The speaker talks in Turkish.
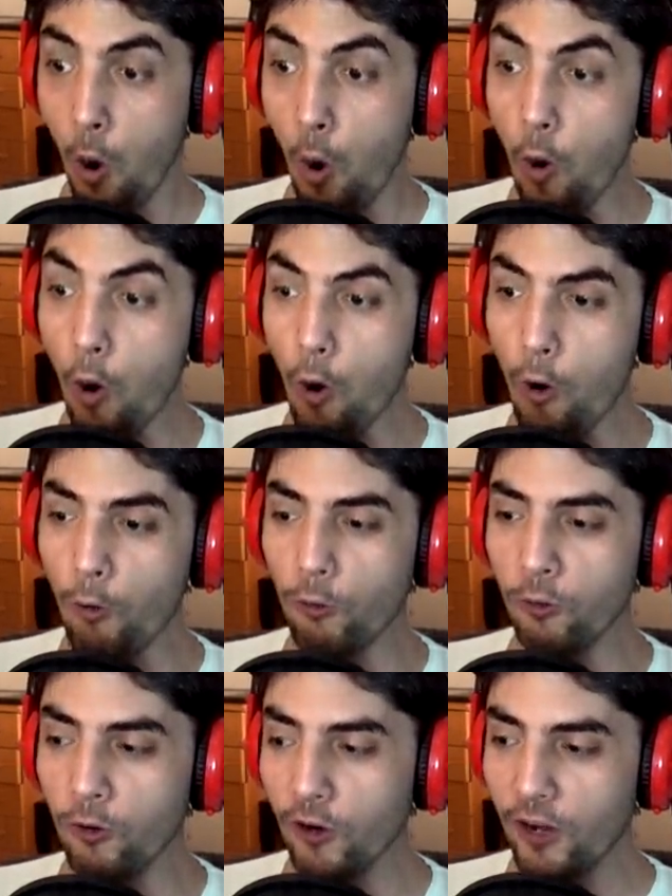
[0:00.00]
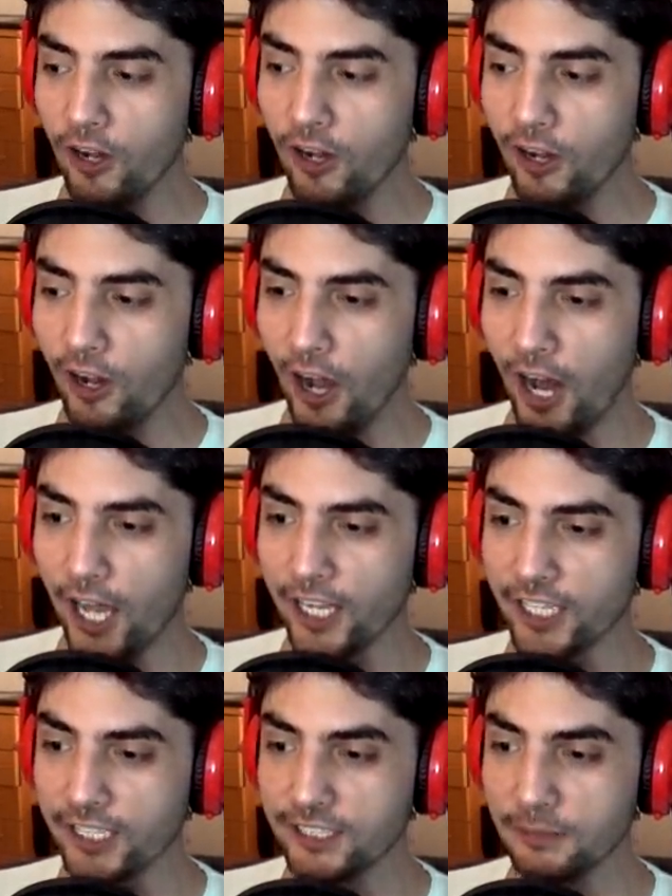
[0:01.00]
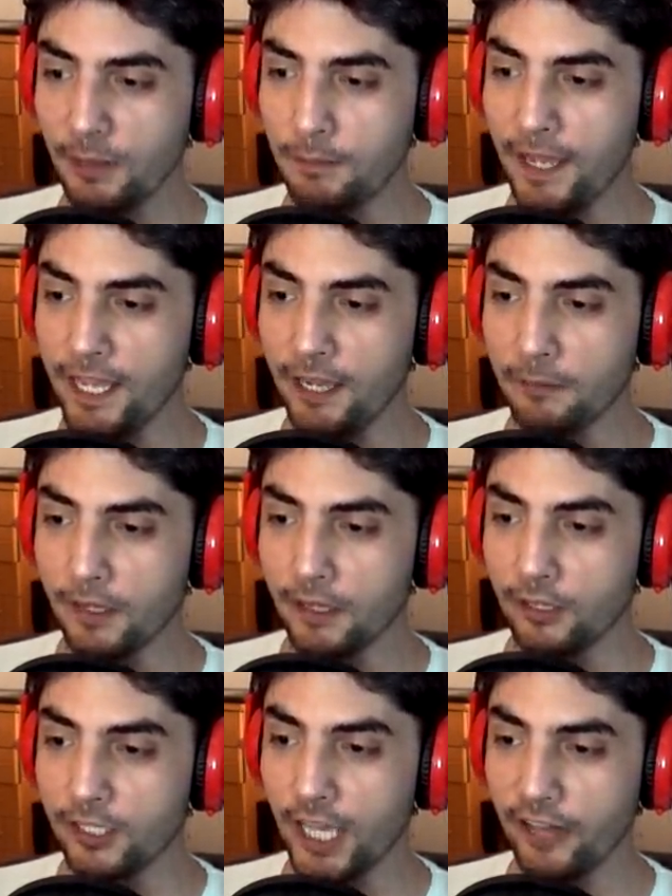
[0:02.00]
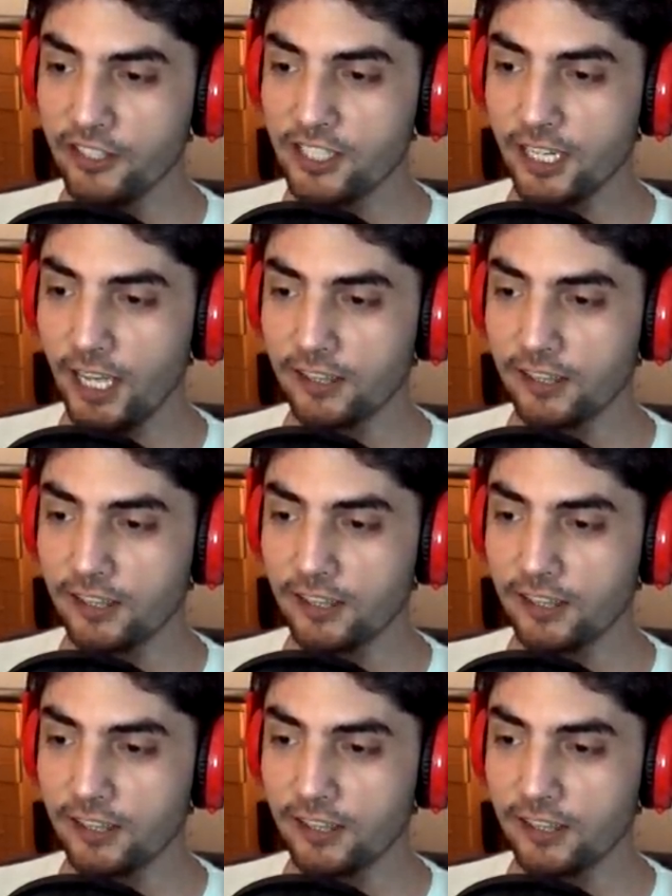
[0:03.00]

Oo! Harikasın bebeğim. Yanlış yere